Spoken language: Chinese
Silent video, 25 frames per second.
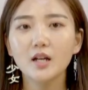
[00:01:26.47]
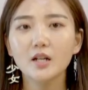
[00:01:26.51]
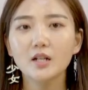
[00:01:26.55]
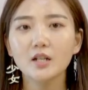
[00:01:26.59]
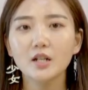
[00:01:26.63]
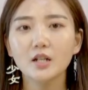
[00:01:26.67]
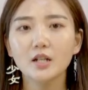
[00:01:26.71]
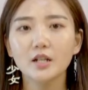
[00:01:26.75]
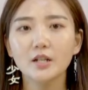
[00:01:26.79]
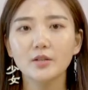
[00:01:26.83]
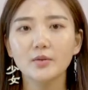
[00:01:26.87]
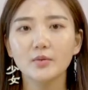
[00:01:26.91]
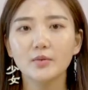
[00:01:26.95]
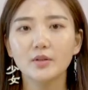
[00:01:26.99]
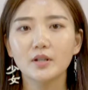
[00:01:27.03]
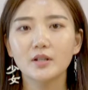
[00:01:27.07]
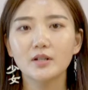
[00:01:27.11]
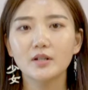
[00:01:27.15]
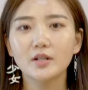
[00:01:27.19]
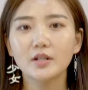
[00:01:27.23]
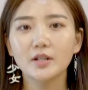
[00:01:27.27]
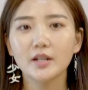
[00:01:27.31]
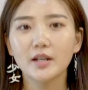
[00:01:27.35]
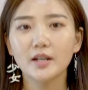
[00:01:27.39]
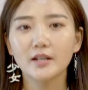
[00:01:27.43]
这类女
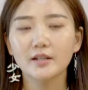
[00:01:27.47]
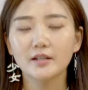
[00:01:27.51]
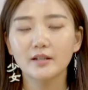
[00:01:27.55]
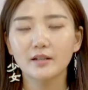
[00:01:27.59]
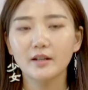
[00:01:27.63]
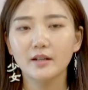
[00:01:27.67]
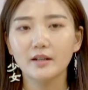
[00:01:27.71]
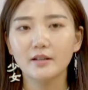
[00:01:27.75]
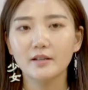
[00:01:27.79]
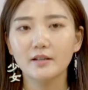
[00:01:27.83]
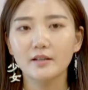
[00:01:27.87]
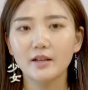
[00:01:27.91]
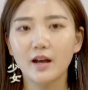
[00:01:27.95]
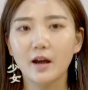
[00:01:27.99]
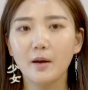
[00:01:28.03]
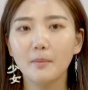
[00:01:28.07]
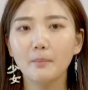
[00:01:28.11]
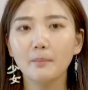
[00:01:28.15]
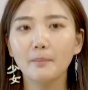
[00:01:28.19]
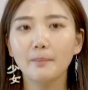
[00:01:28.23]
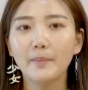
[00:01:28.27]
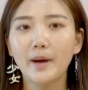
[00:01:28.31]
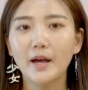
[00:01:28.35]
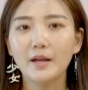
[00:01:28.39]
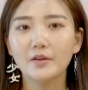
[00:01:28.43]
人事业心很强，
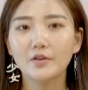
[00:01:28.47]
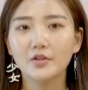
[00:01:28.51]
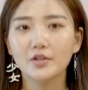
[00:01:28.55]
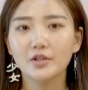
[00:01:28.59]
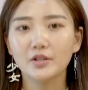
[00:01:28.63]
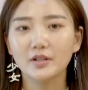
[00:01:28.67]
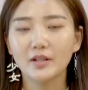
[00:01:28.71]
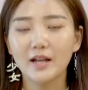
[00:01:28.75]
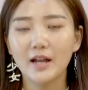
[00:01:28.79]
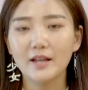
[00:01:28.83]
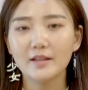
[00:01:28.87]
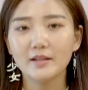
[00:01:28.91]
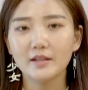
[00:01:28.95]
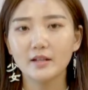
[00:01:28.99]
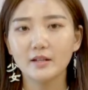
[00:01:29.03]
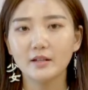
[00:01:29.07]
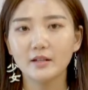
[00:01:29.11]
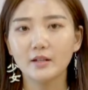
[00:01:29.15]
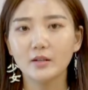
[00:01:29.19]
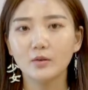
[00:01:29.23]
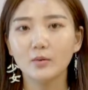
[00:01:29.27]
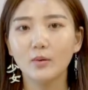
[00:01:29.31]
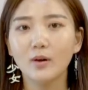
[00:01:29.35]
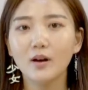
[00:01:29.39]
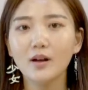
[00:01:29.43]
办事干净
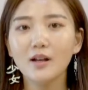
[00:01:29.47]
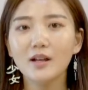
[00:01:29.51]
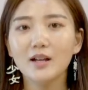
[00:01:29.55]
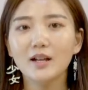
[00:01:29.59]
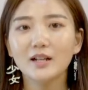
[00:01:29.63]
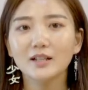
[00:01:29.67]
利落。